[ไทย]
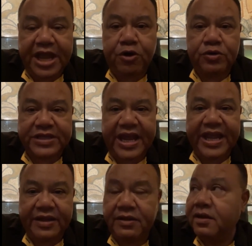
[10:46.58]
ให้คนไทย
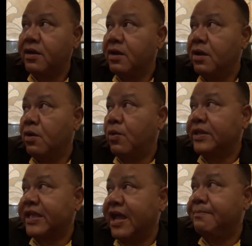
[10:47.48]
เห็น
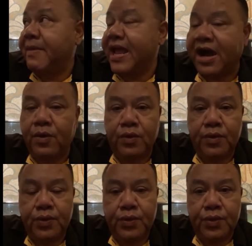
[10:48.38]
ว่าท่านไม่เอา
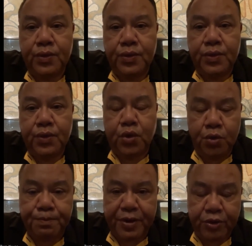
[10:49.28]

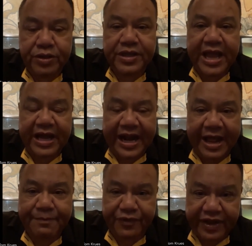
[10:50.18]
คุณประยุทธ์อย่าง
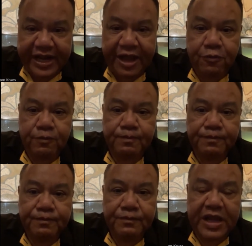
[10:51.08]
ล้านเปอร์เซ็นต์แล้ว
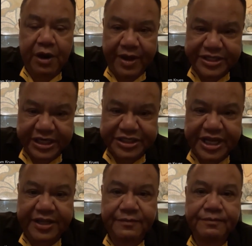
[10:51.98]
เอาให้ชัด
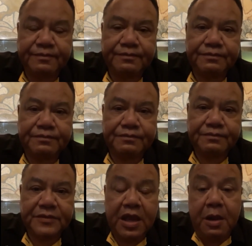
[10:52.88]
เจน
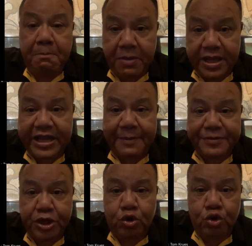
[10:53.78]
เหมือนกับ
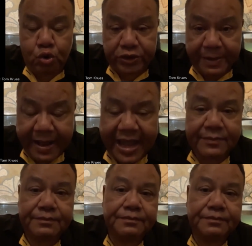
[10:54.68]
ที่คุณอุตตมะ